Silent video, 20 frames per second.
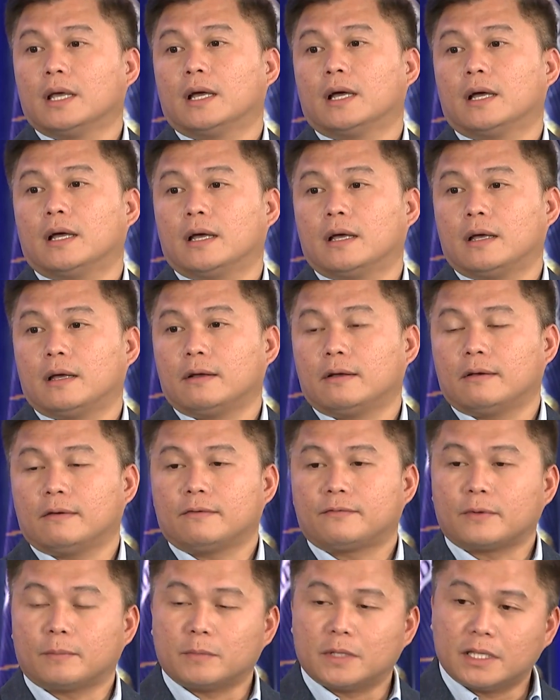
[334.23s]
uh,
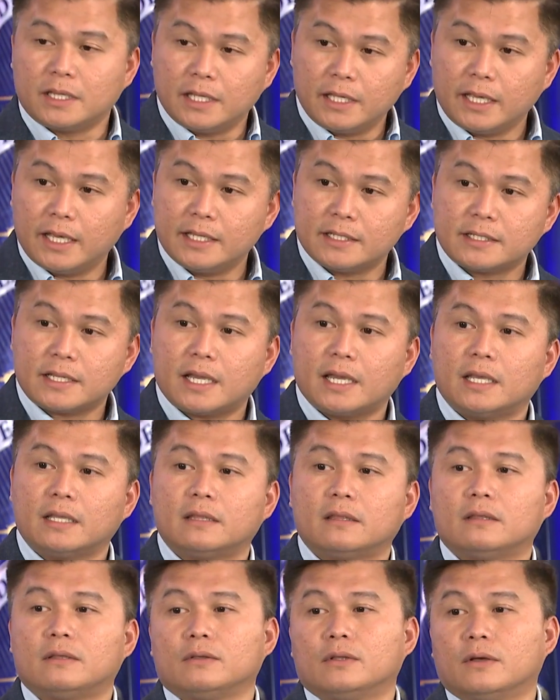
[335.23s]
from the DA side
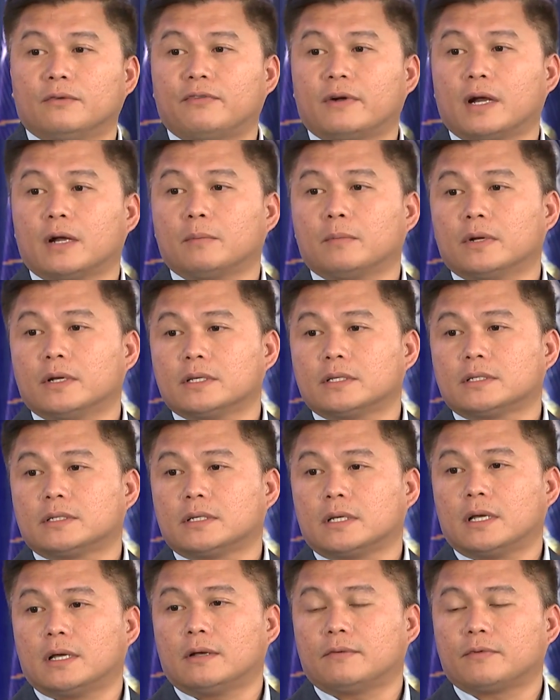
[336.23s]
to the
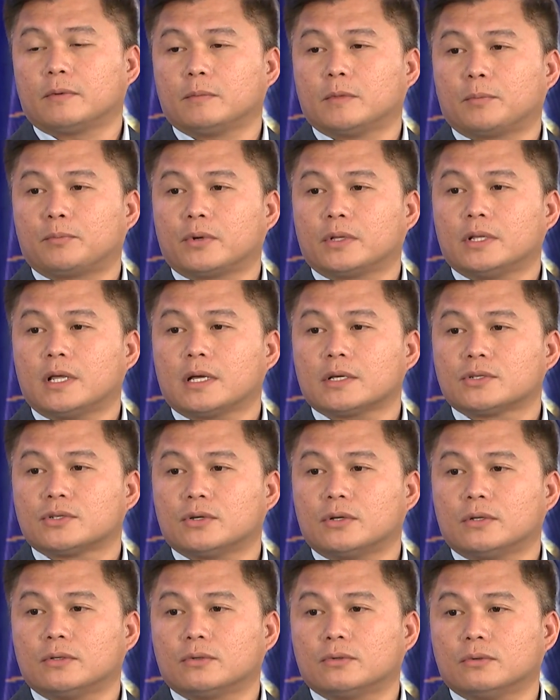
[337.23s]
farmers, uh, from the
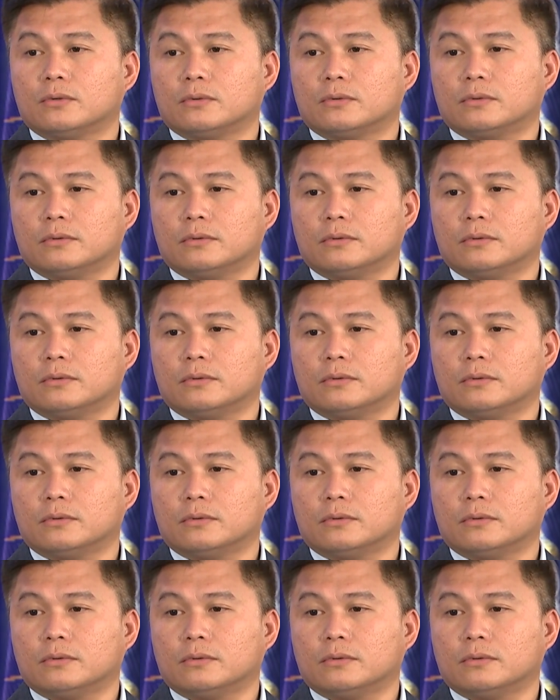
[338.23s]
production to,